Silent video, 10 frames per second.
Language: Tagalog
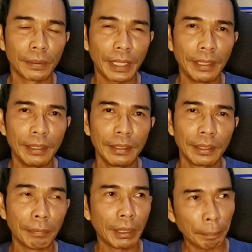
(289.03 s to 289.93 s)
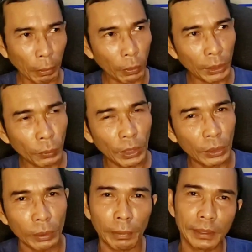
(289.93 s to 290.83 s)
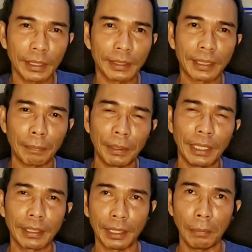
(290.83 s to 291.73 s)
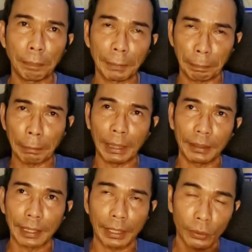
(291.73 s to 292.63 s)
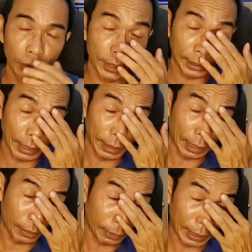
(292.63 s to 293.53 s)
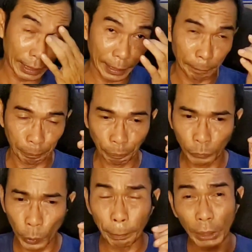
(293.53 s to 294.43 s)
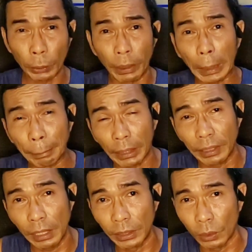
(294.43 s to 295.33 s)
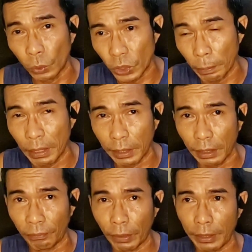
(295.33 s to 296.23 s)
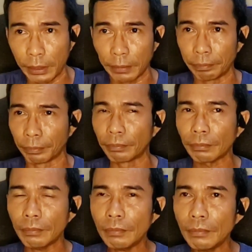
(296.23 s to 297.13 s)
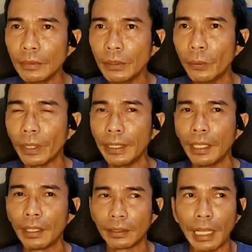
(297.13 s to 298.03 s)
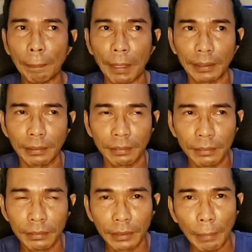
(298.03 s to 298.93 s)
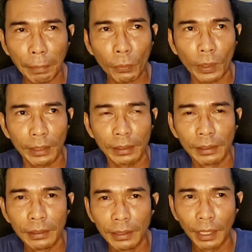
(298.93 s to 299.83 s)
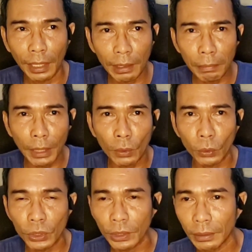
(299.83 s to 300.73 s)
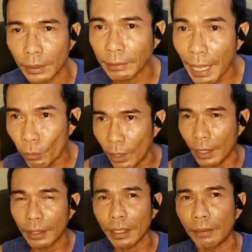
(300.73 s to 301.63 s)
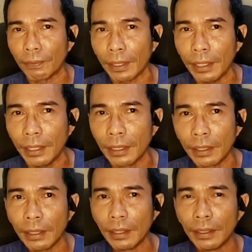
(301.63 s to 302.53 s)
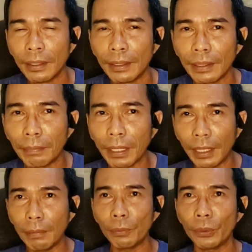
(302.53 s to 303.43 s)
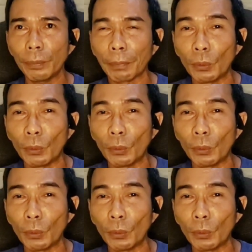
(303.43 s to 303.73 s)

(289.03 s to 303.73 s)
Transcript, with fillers: Okay? Paulit-ulit ko naman sinasabi yan. Ngayon, pabalik tayo ron sa tinatawag na kung paano makipag-deal si coach sa mga referees. Okay? Dapat, number one, alam ni coach na tao lang ang referee. Di ba? Alam mo yun,